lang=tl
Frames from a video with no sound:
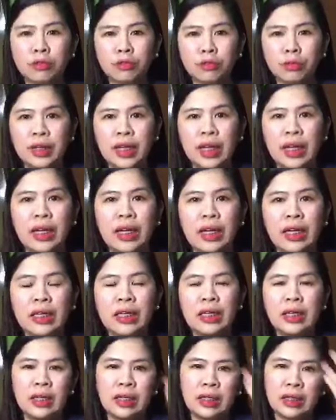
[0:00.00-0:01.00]
ko nung una,
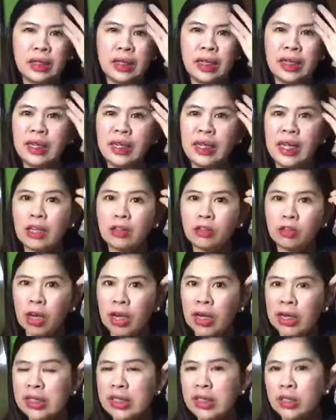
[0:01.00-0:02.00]
hinayaan ko
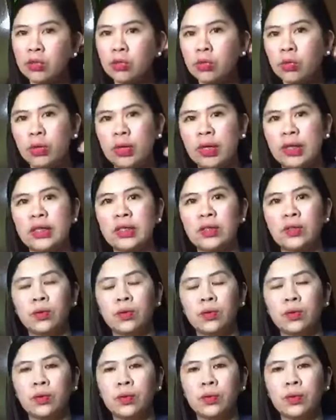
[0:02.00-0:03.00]
lang kasi nung una. So,
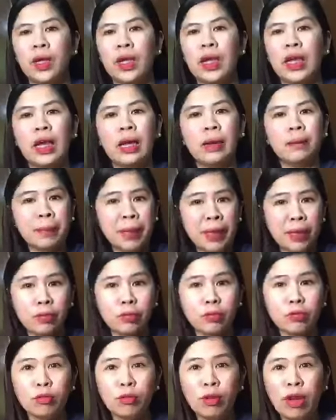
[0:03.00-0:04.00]
pero
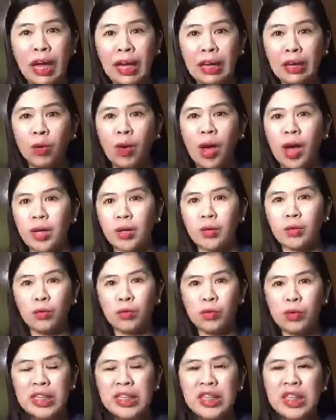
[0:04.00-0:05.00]
nung araw-araw
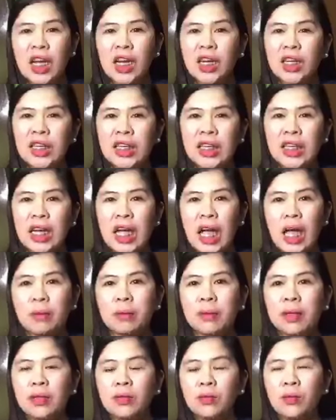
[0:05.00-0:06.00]
ko na siyang
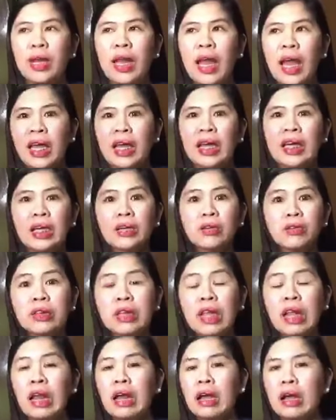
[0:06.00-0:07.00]
ginagamit, wala eh. Ganun
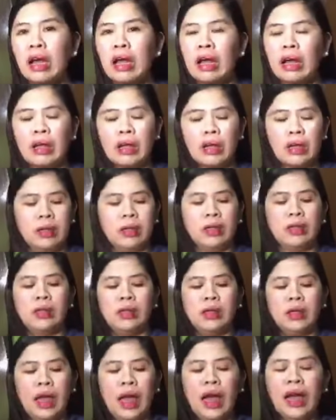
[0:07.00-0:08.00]
talaga.
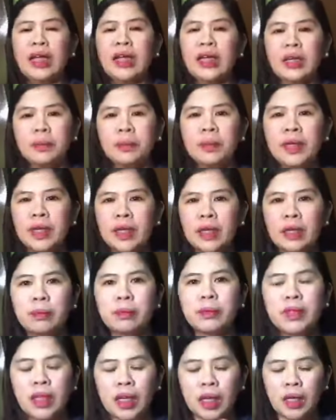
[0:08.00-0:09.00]
Ang
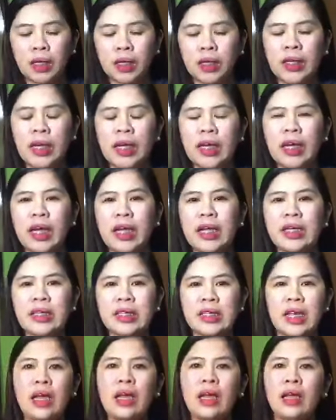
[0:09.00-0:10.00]
hirap-hirap niya ilagay
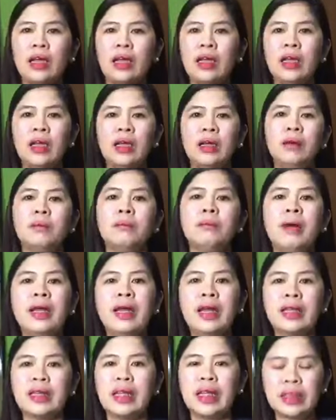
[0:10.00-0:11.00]
sa
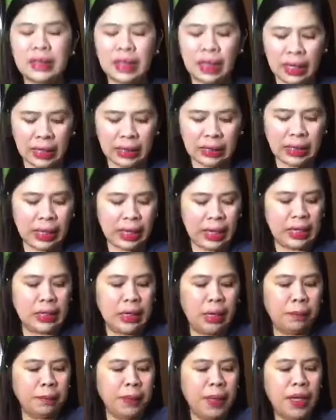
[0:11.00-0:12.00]
balat. Ang tagal-tagal
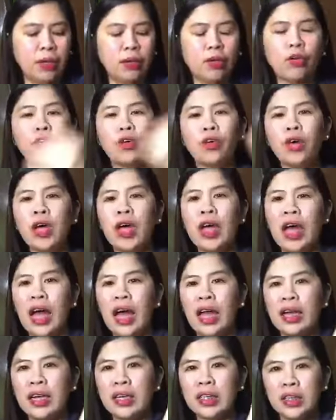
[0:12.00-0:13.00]
niya. Pero,
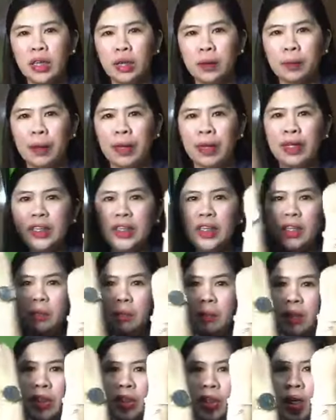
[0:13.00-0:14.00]
ayan siya. Parang hindi
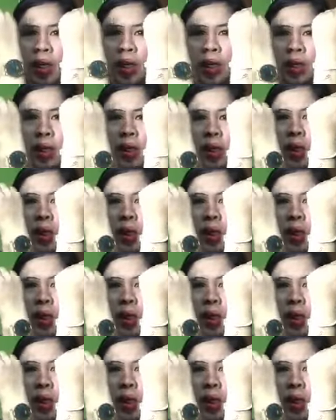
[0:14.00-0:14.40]
naman siya